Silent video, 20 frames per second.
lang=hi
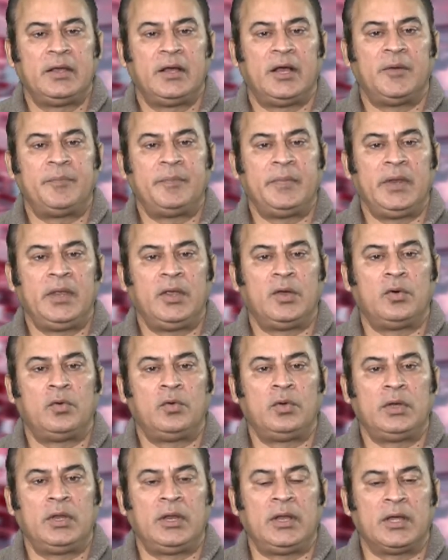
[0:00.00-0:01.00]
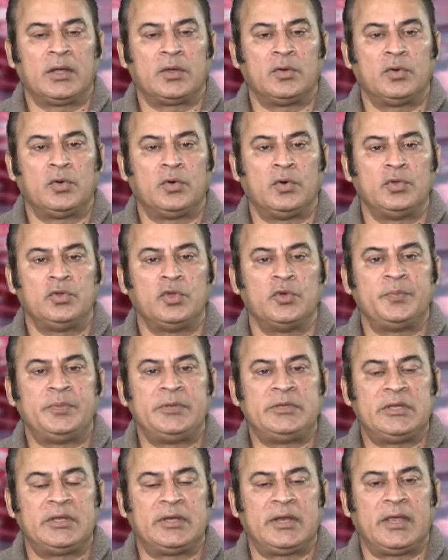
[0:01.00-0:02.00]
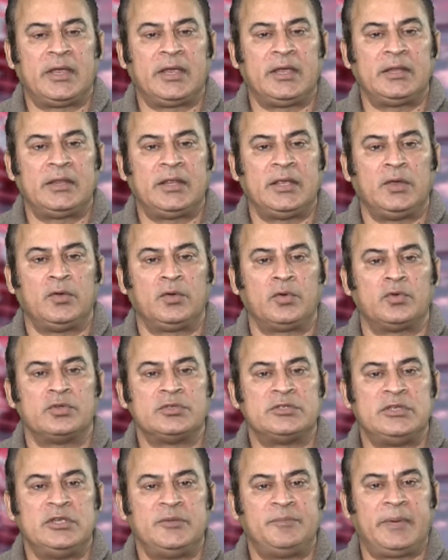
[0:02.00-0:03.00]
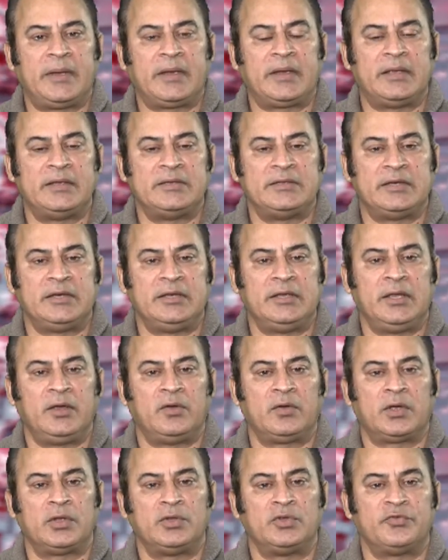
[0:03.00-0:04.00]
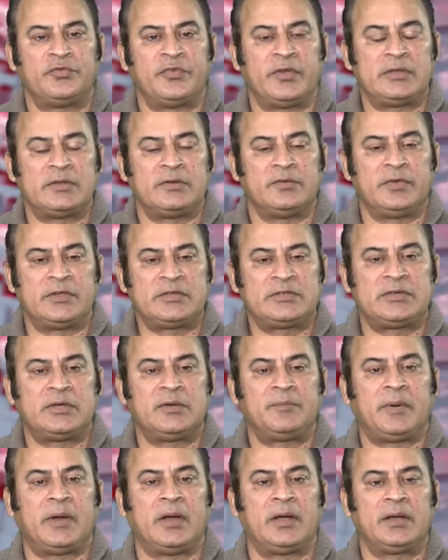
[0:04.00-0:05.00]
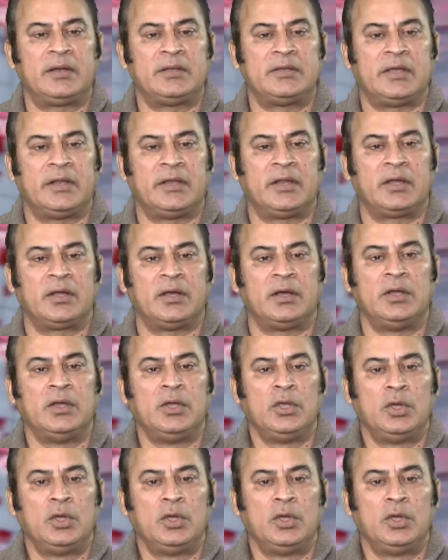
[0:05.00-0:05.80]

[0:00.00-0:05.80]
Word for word: अपने उन इलाकों को जो पीछे रह गए थे उनको सी पैक e के ज़रिए उनका जो वेस्टर्न पार्ट है चाइना का